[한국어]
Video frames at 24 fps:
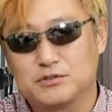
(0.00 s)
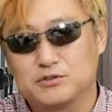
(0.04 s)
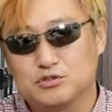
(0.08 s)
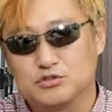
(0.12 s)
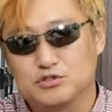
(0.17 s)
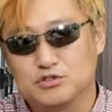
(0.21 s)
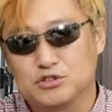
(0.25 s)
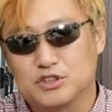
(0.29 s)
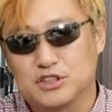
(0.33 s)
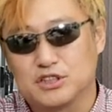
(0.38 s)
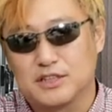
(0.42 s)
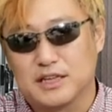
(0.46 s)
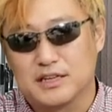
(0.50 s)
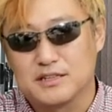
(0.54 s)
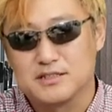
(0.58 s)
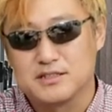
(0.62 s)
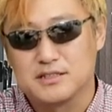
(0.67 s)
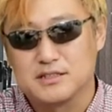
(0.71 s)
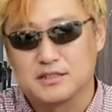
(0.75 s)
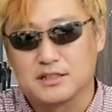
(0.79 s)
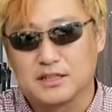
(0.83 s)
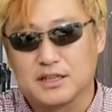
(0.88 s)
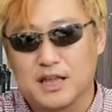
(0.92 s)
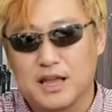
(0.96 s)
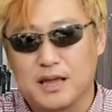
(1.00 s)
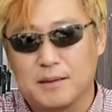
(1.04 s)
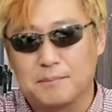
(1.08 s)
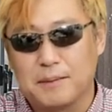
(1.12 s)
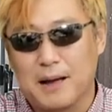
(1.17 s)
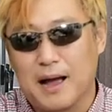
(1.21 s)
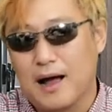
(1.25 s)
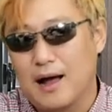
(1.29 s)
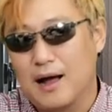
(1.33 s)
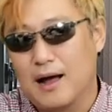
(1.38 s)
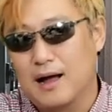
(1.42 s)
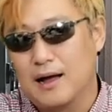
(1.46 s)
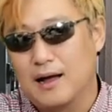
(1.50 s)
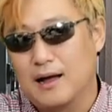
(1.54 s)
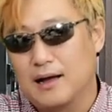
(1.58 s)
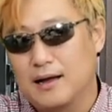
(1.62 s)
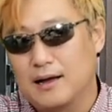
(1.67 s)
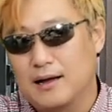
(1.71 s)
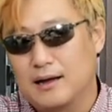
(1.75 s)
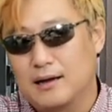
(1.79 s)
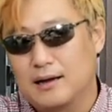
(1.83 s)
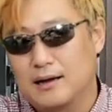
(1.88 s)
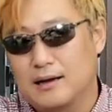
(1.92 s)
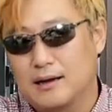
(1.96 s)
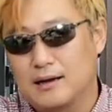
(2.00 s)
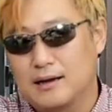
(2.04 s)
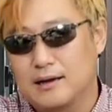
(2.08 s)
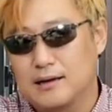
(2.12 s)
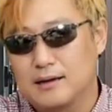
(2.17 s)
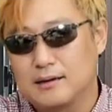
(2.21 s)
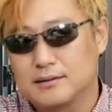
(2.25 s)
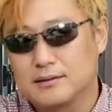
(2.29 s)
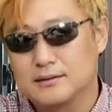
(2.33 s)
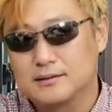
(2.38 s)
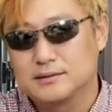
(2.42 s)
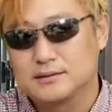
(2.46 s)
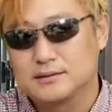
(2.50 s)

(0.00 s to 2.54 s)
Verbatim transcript: 구축이 됐을 때 파,